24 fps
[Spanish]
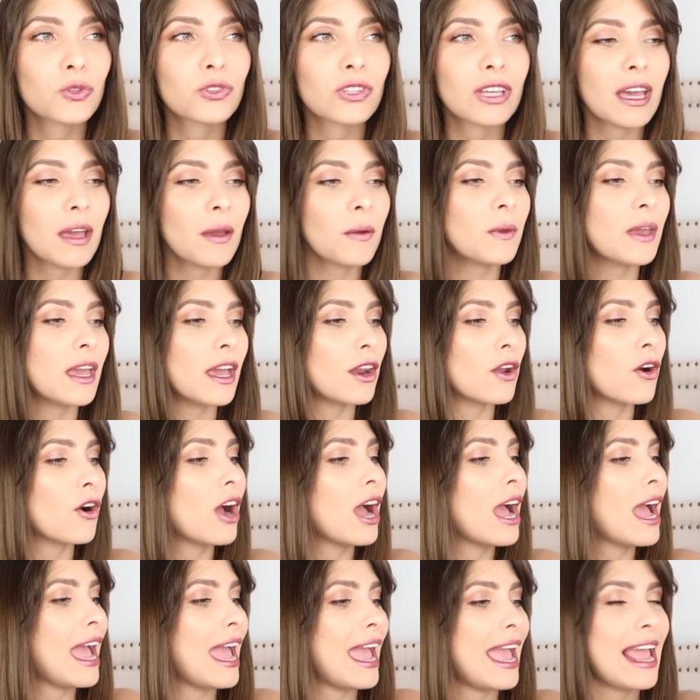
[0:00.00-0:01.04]
ustedes vieron,
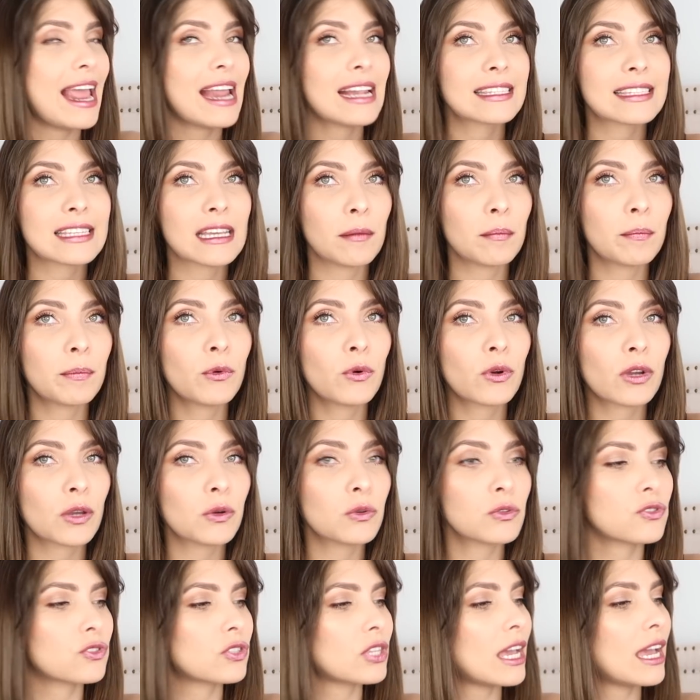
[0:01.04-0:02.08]
el champú que
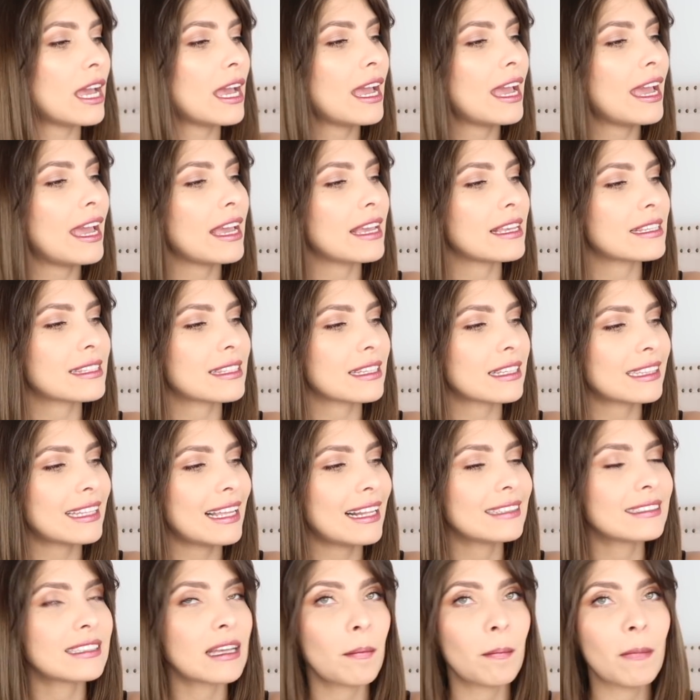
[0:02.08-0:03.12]
usé es
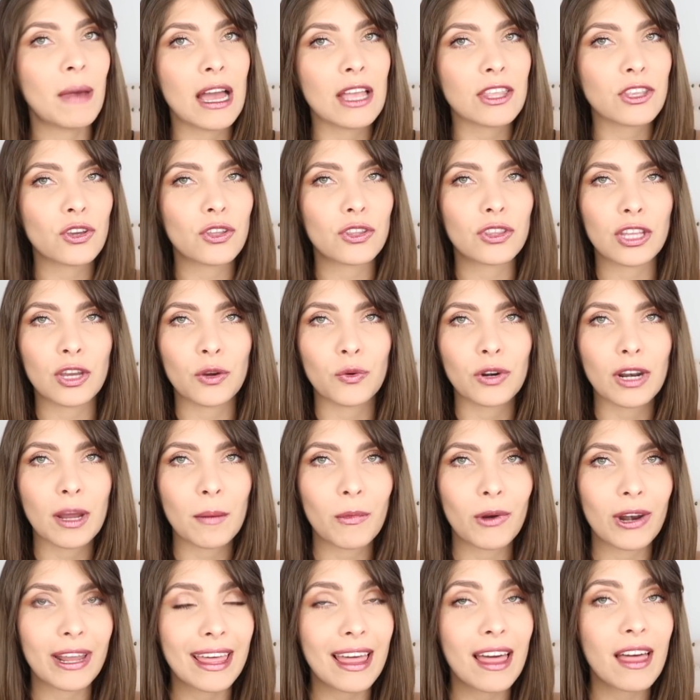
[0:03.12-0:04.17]
del tamaño de una
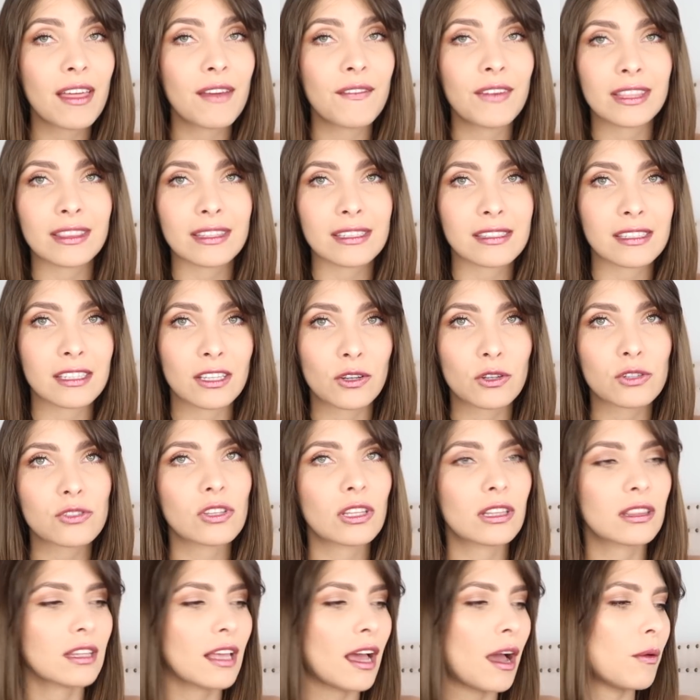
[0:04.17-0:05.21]
moneda de 25
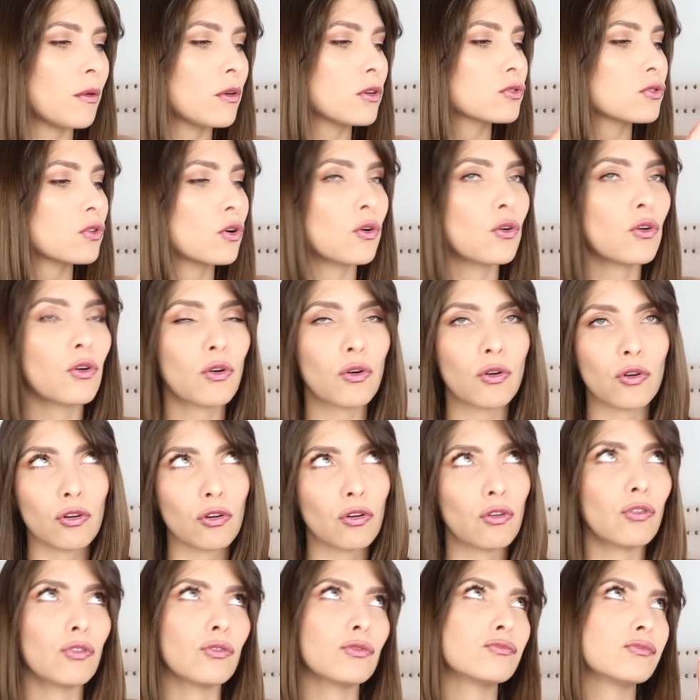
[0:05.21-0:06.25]
centavos
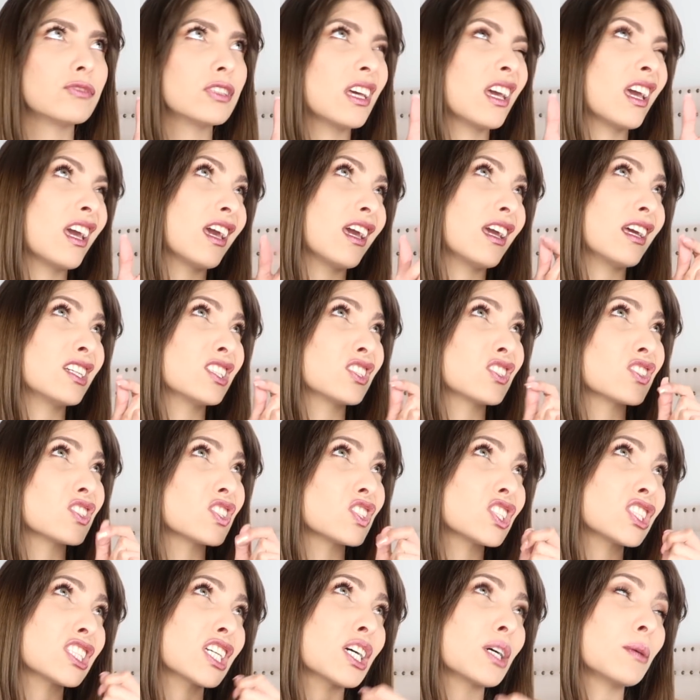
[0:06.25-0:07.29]
O de,
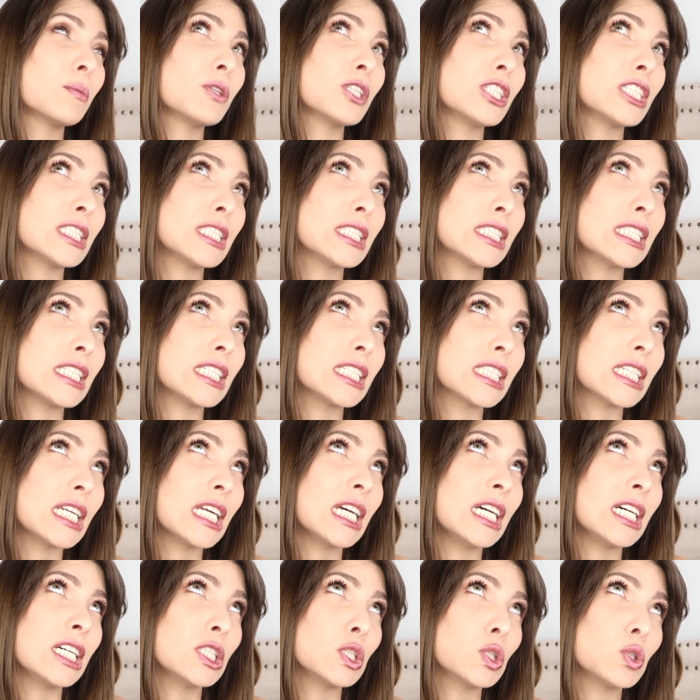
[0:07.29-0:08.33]
no sé cómo
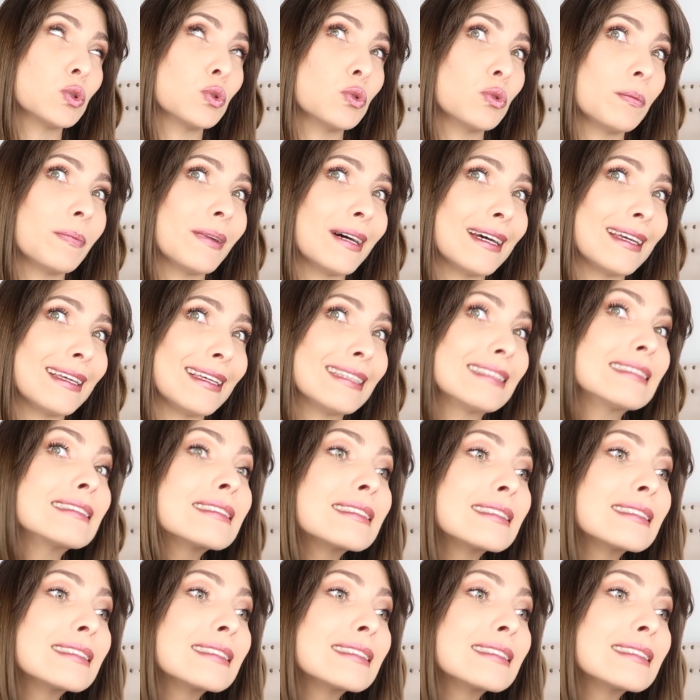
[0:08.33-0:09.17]
decirte, en tu país